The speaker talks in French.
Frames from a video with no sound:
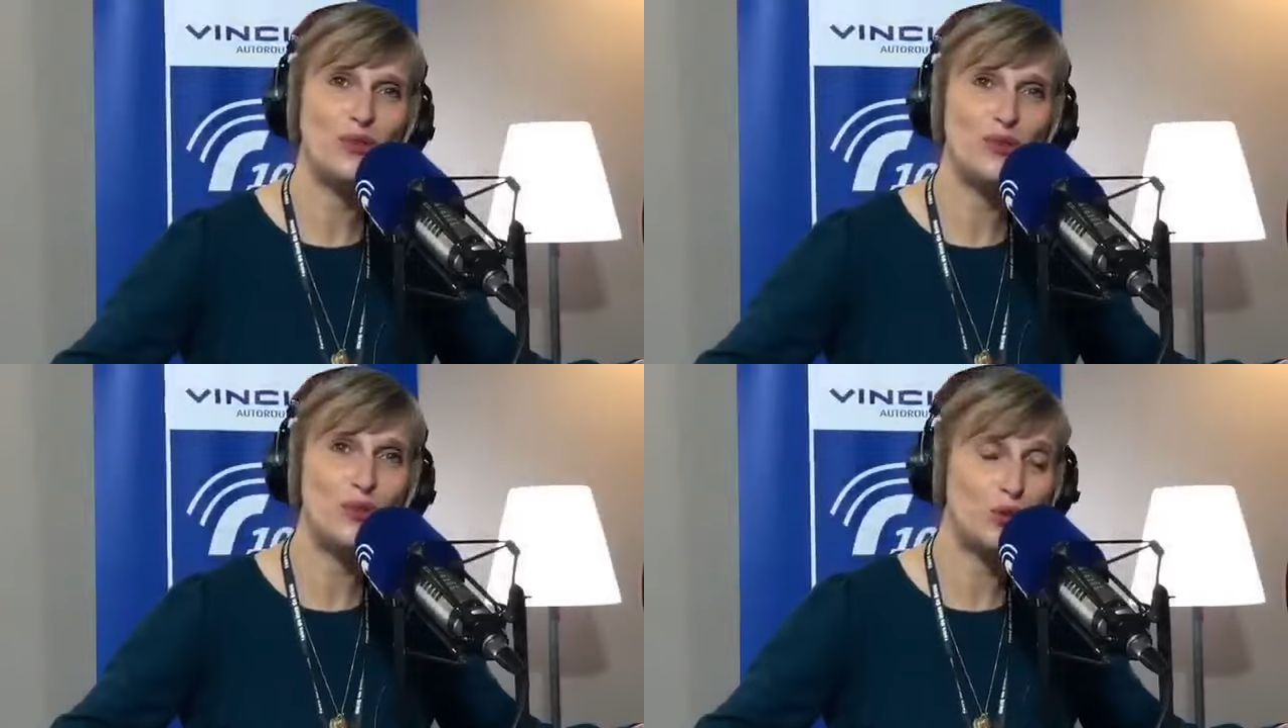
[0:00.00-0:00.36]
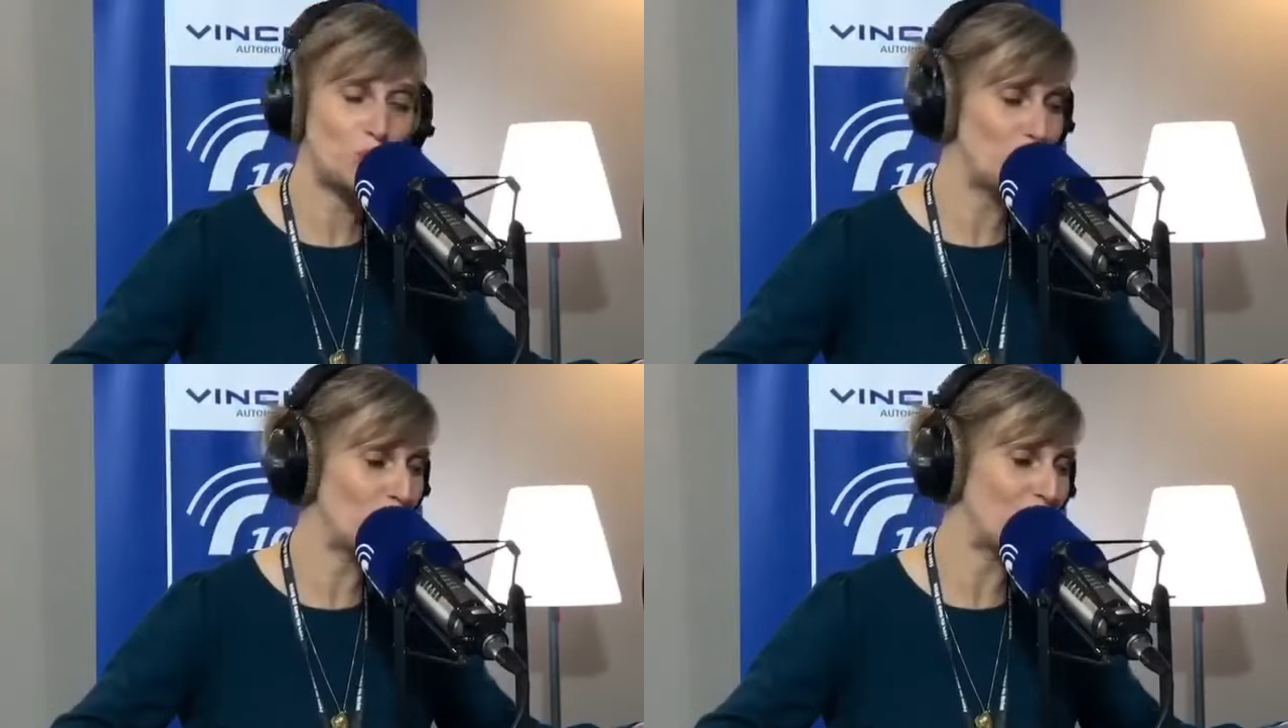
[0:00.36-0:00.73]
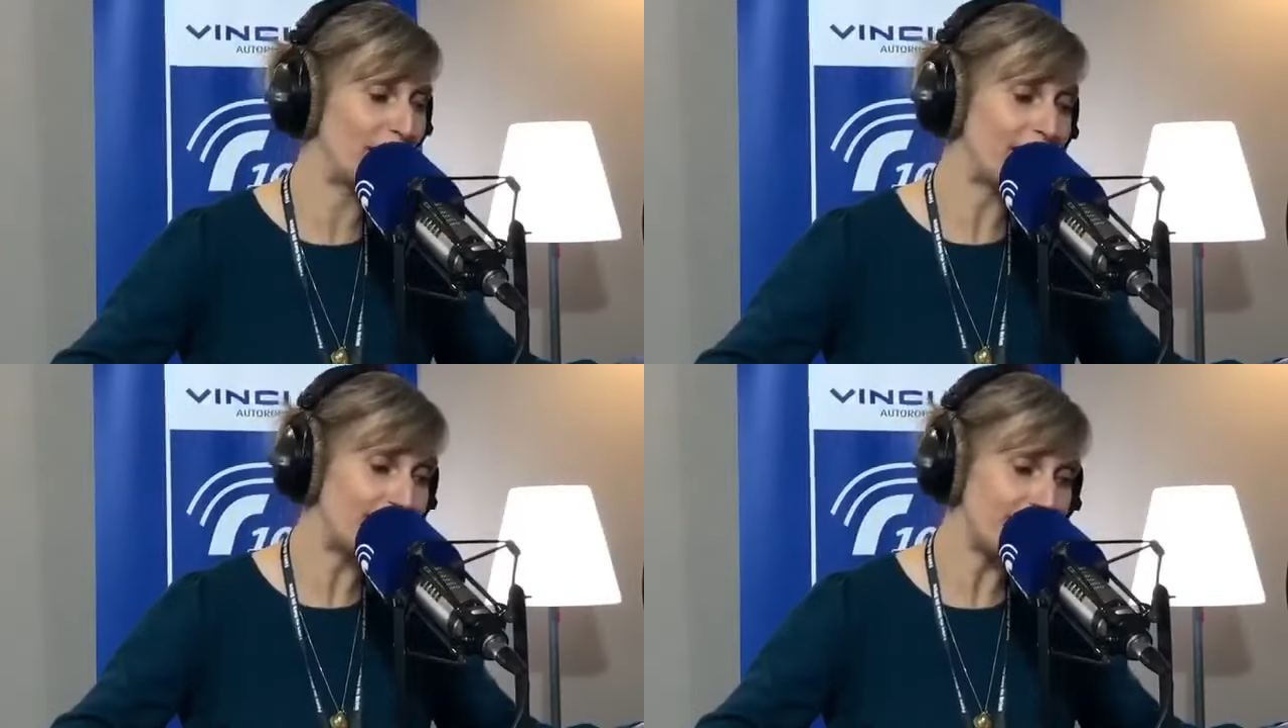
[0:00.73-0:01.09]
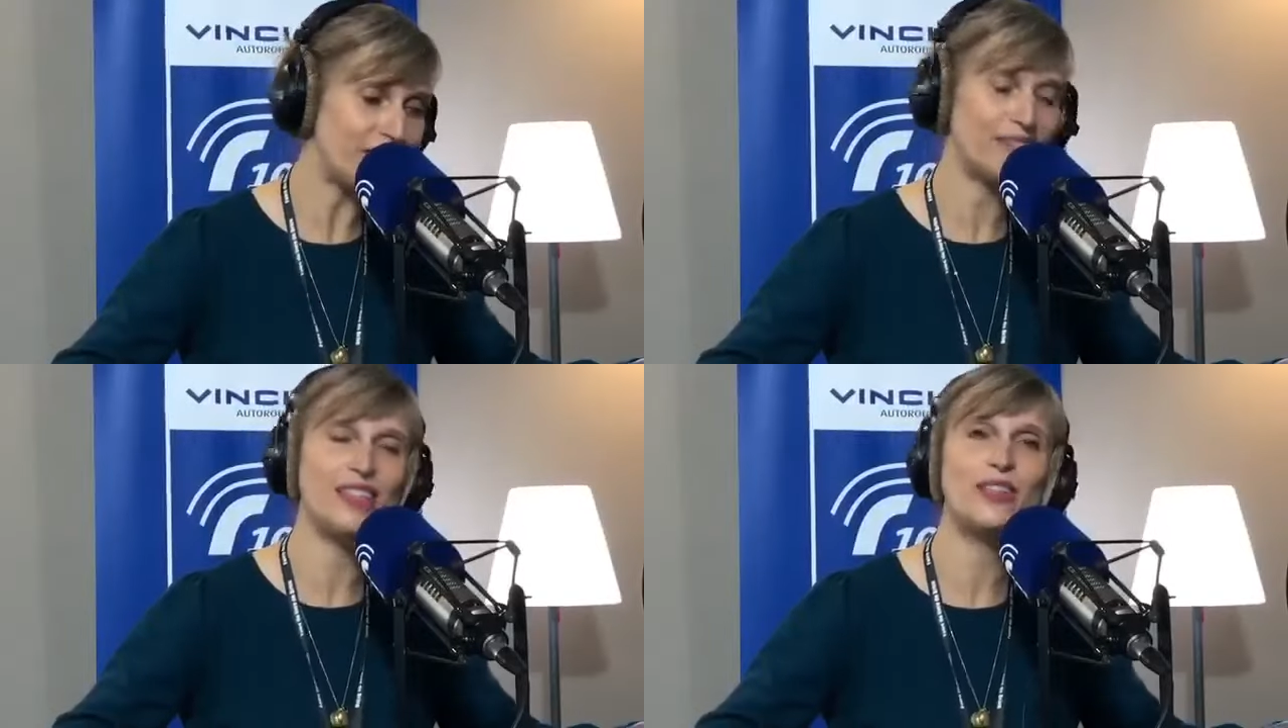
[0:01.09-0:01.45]
le jour,
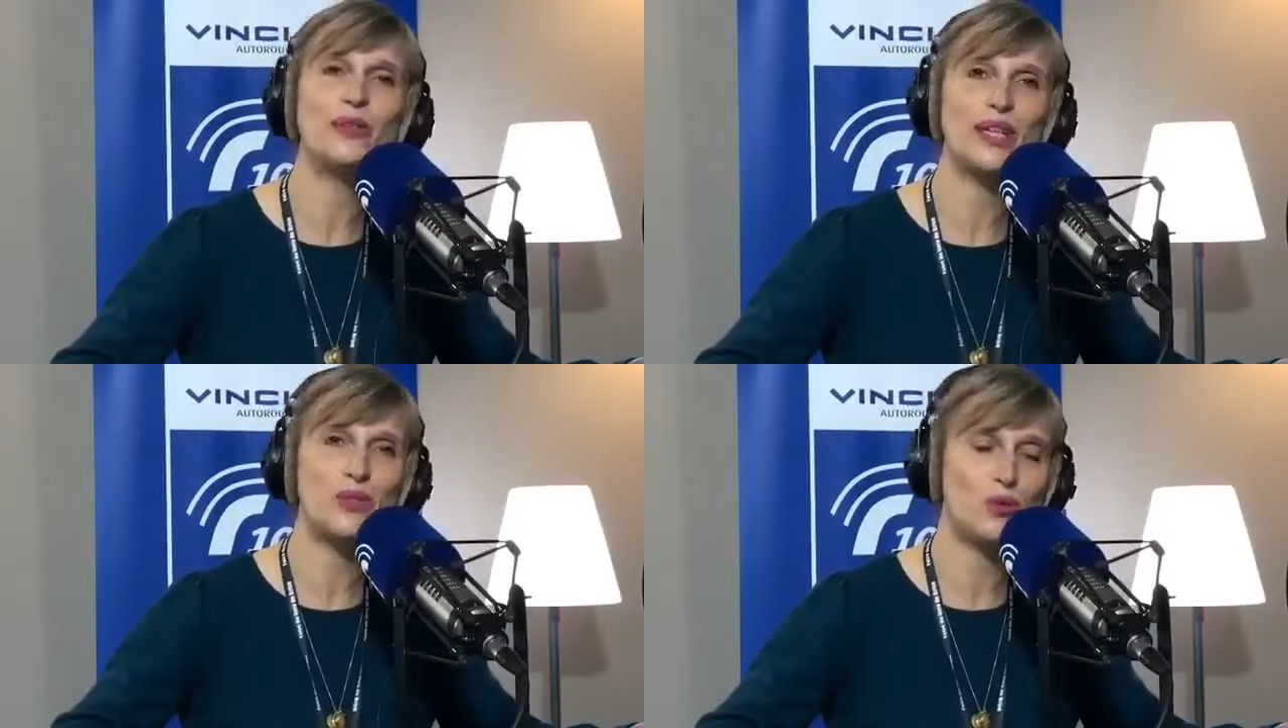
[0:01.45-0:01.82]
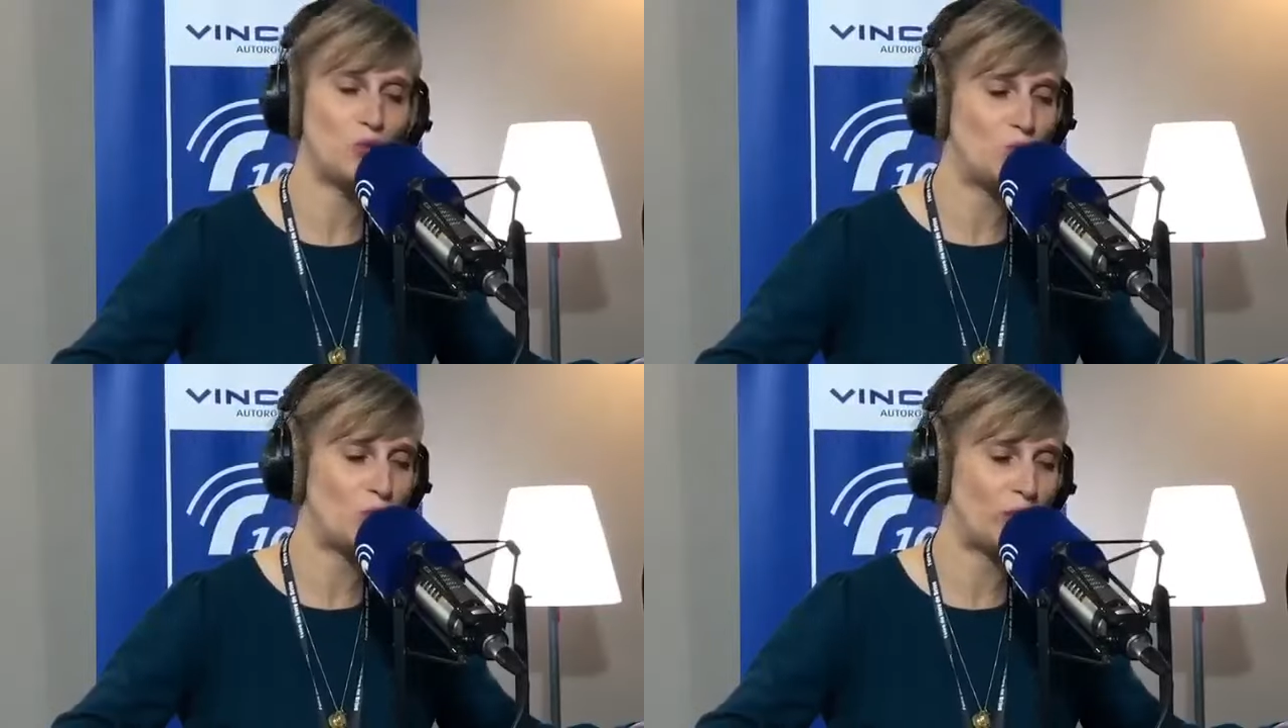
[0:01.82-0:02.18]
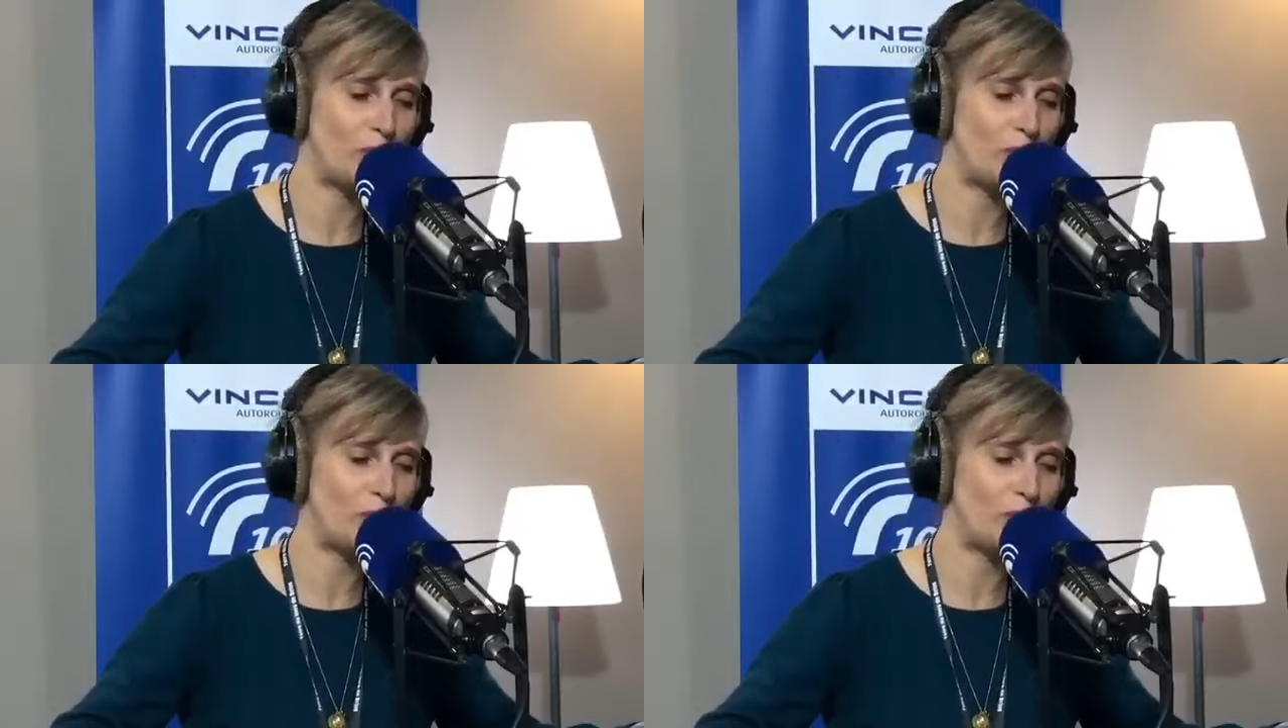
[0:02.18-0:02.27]
écrivain le reste du temps